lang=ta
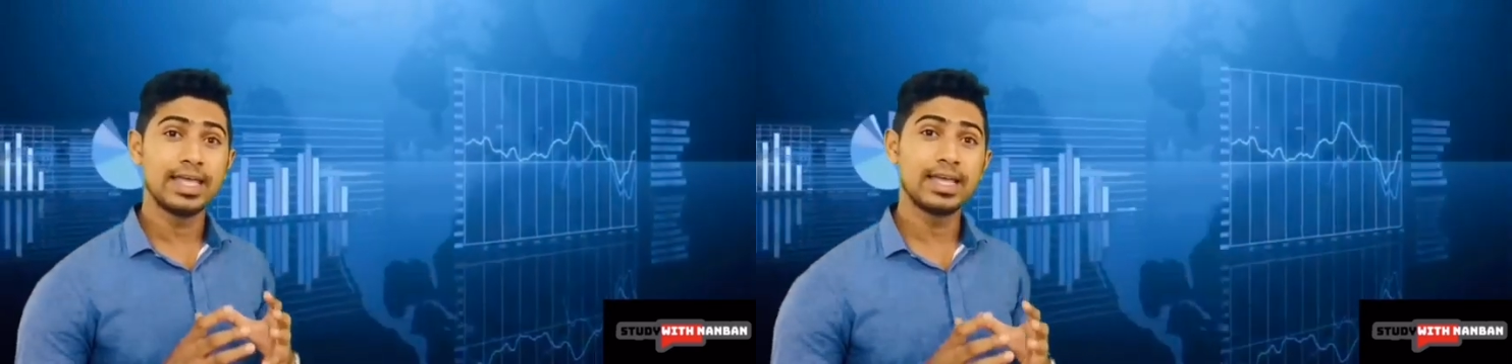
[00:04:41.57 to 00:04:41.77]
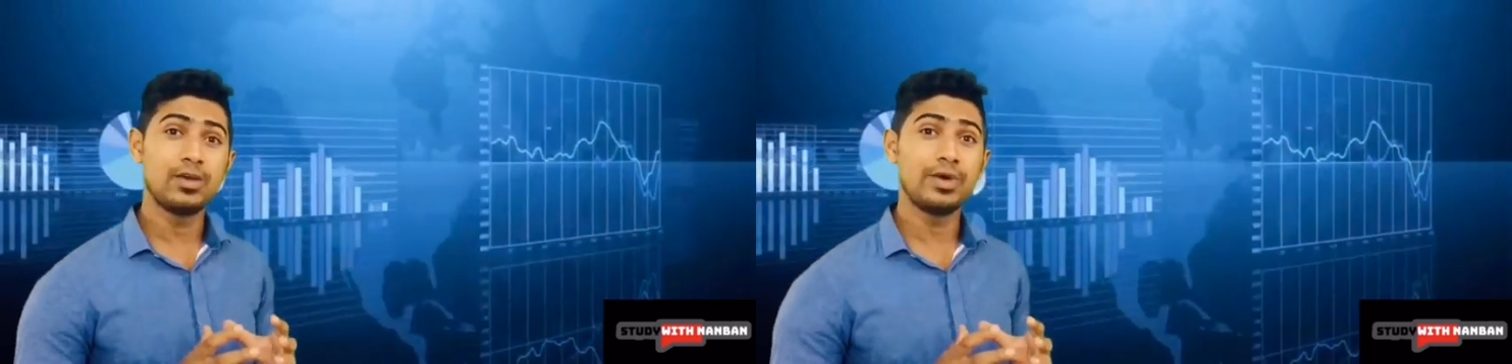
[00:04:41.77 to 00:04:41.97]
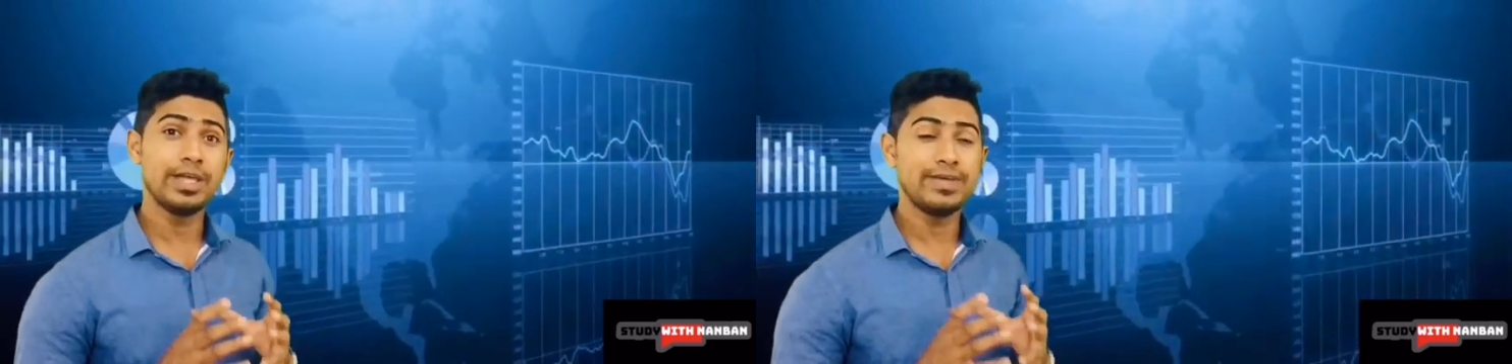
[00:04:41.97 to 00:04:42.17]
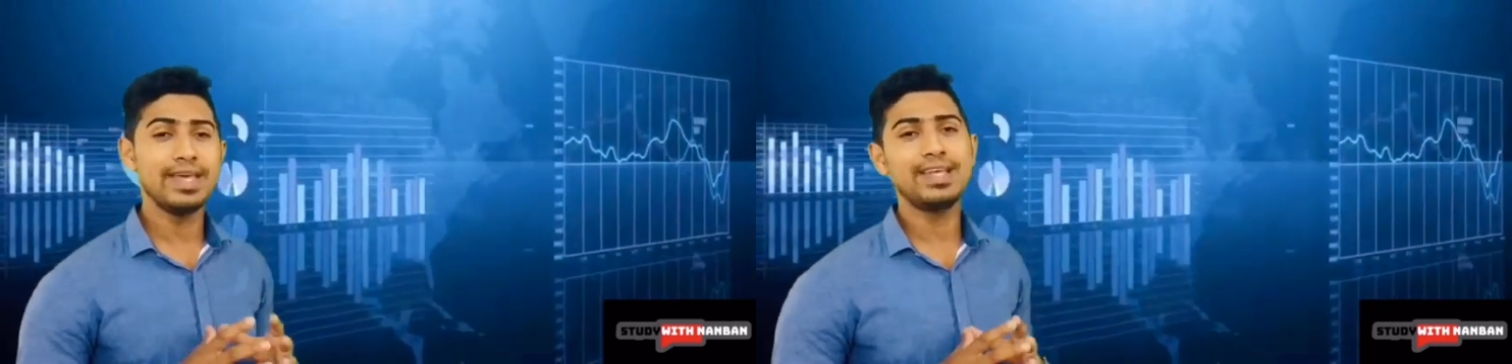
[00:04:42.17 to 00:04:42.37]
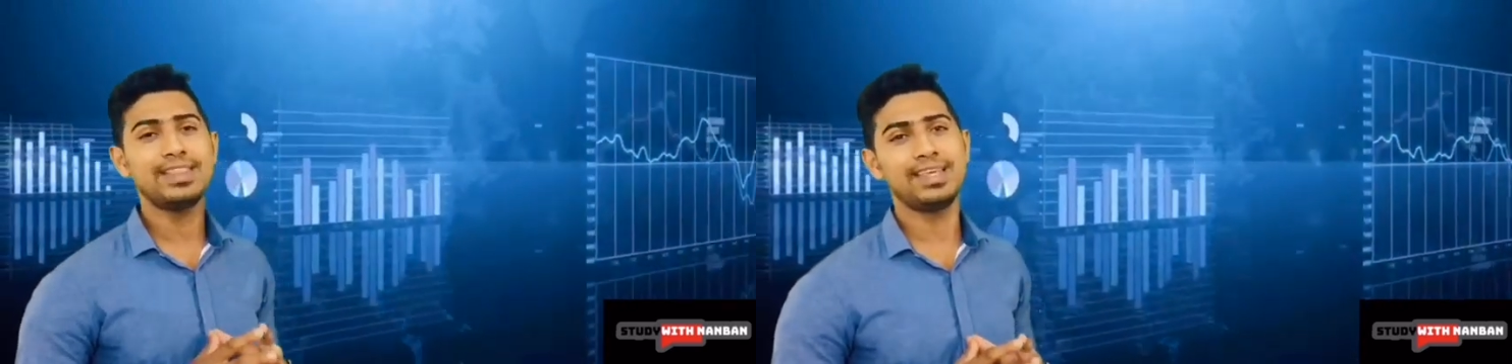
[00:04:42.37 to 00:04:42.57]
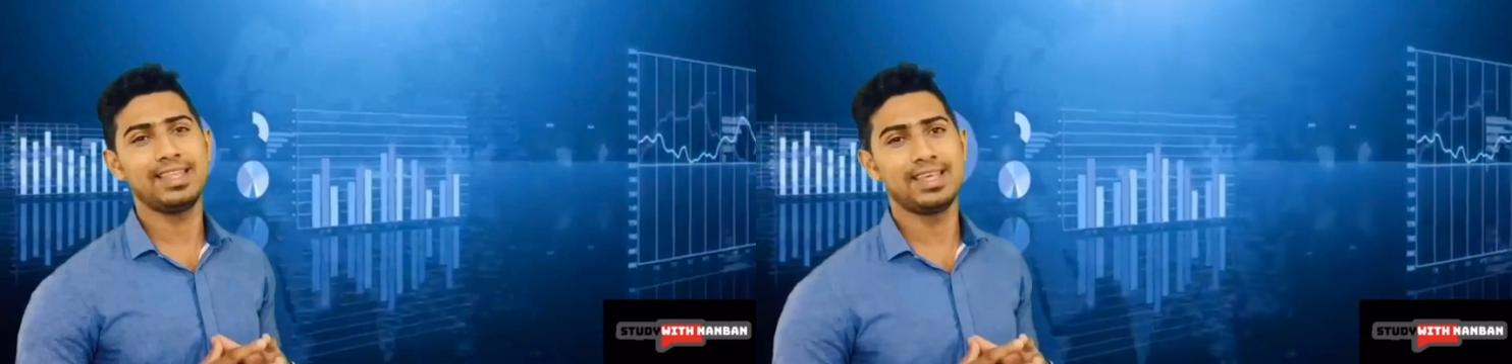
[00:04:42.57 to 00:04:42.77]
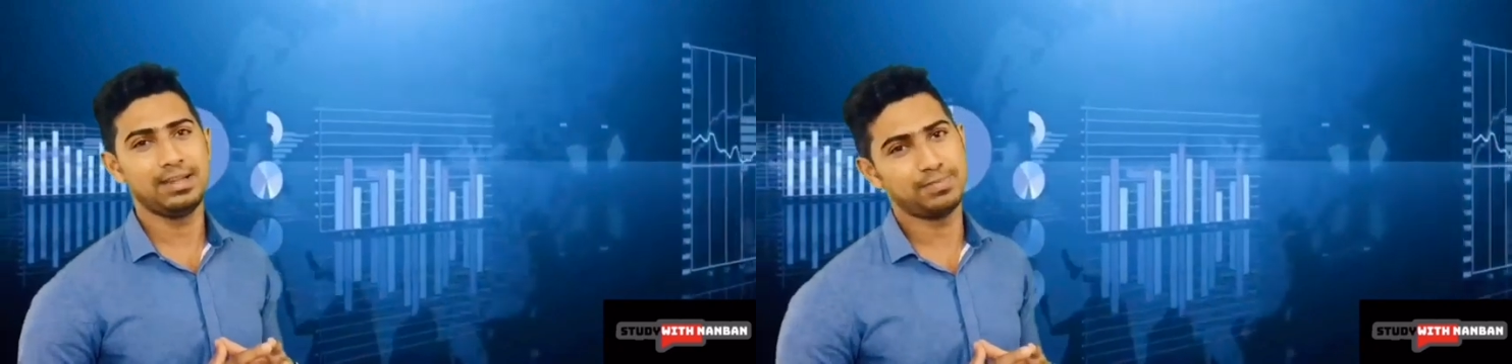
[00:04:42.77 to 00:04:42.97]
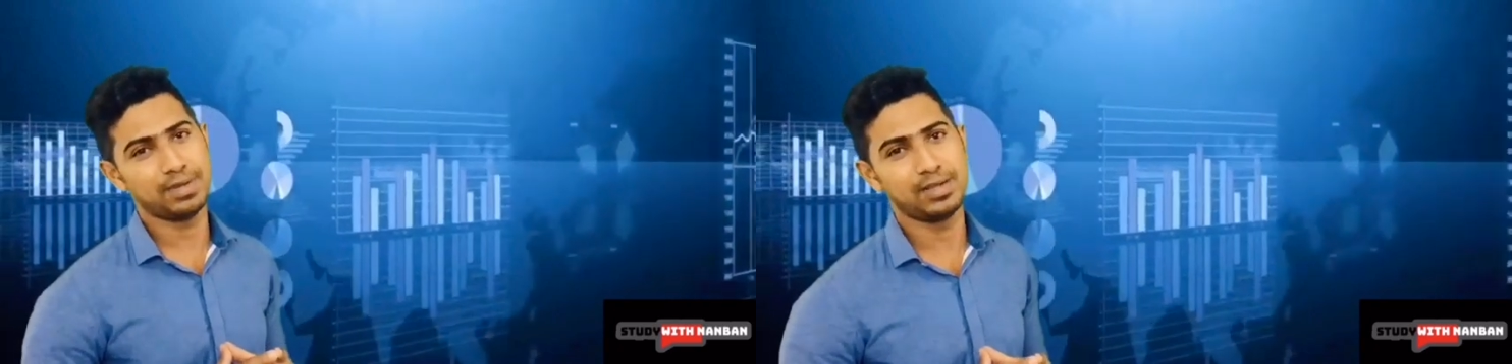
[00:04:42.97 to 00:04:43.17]
எங்களுடைய வேகத்தை
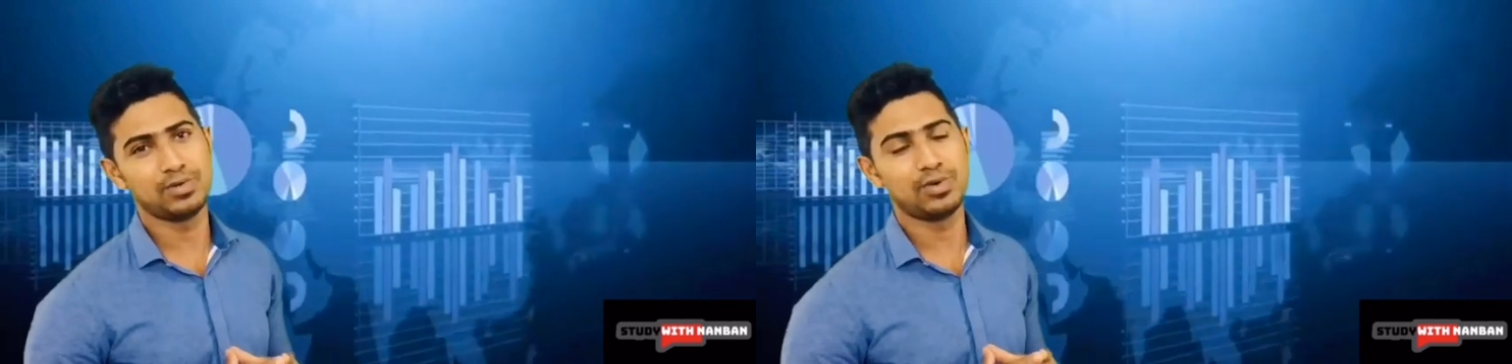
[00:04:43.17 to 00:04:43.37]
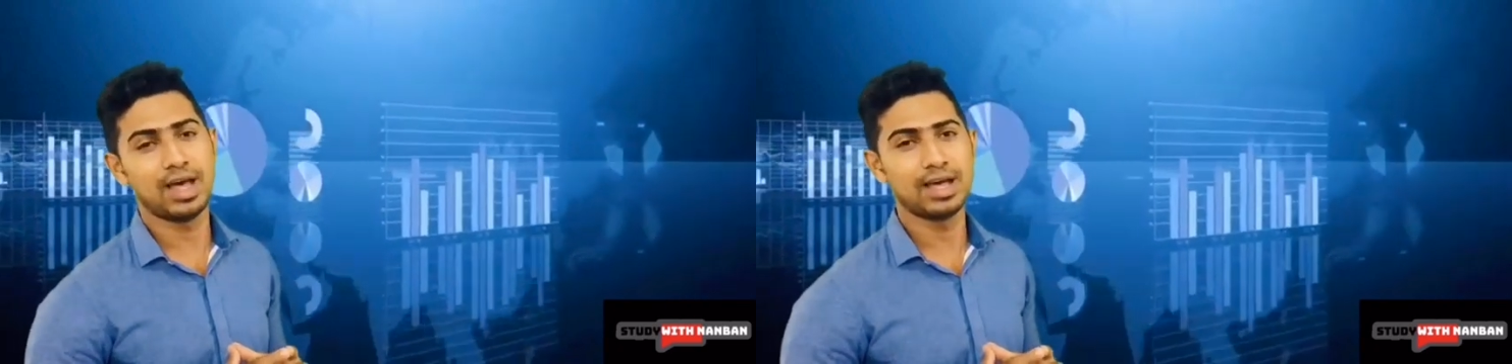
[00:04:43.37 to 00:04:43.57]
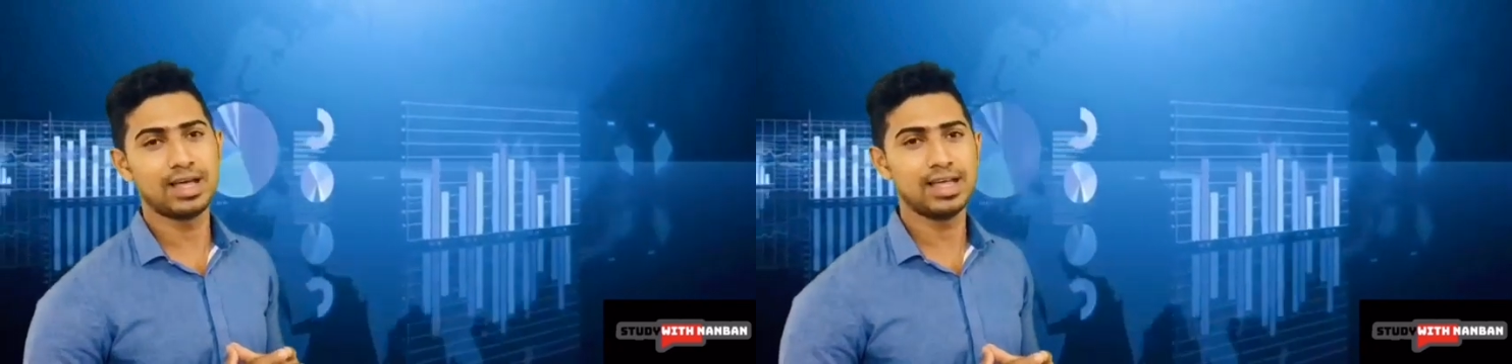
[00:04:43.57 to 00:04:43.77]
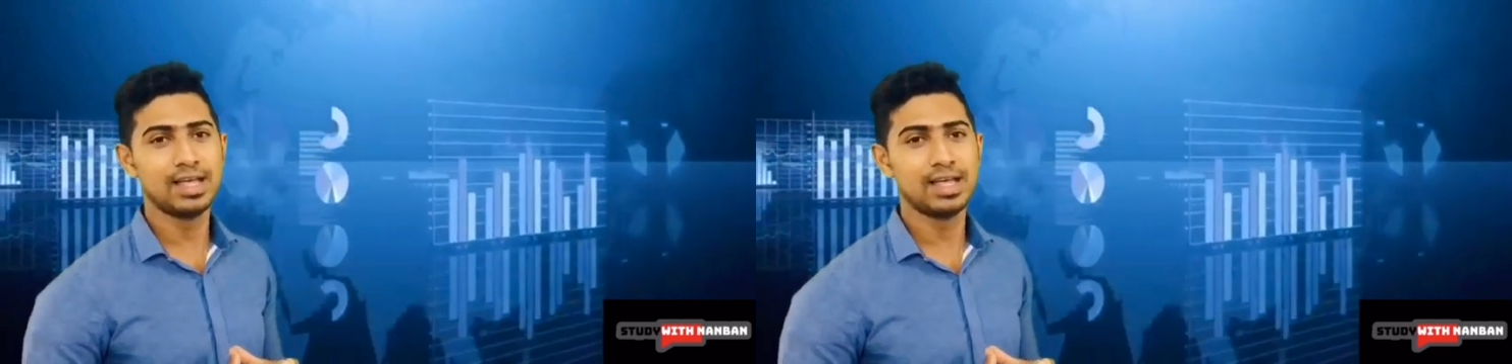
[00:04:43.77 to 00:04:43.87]
அதிகரிப்பதன் ஊடாக